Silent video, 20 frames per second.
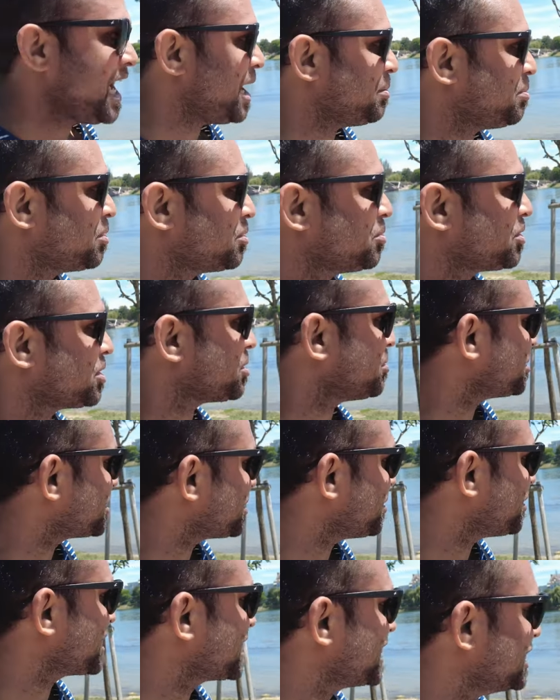এবং মোটামুটি
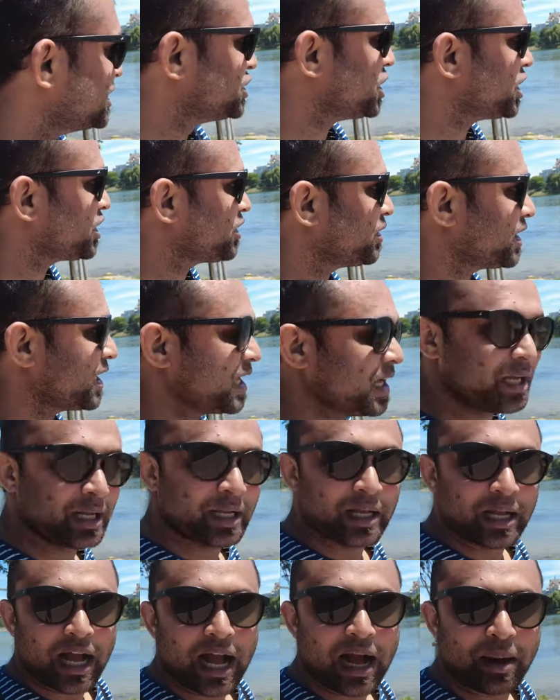অনেক এনজয় করে
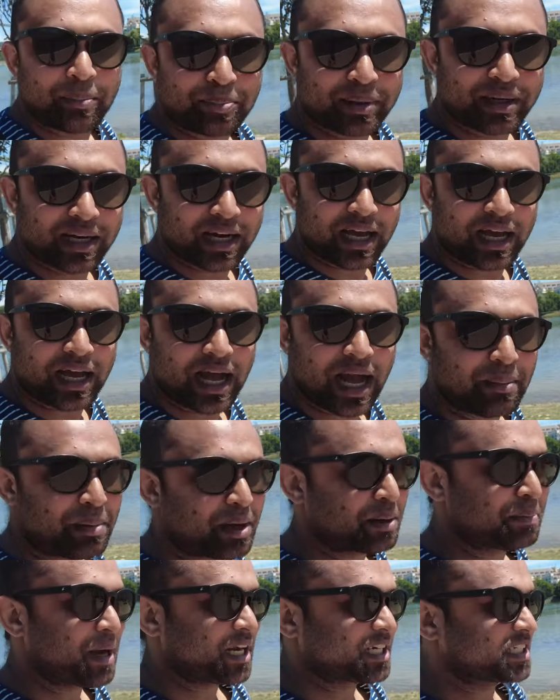আপনারা
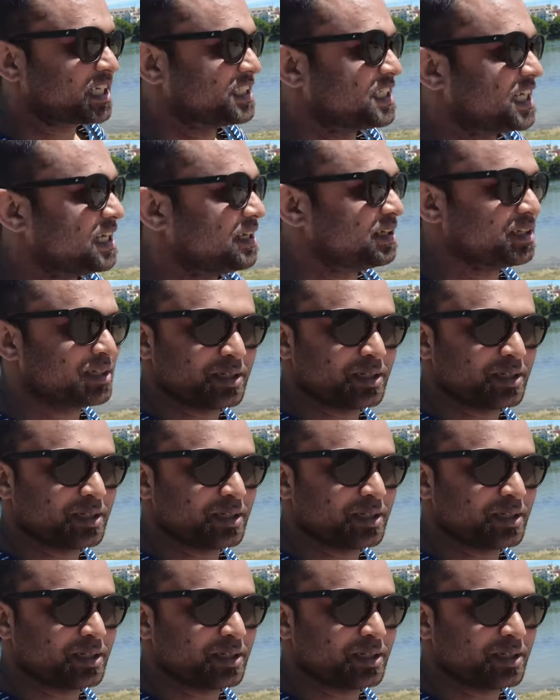আমার পাশে যেই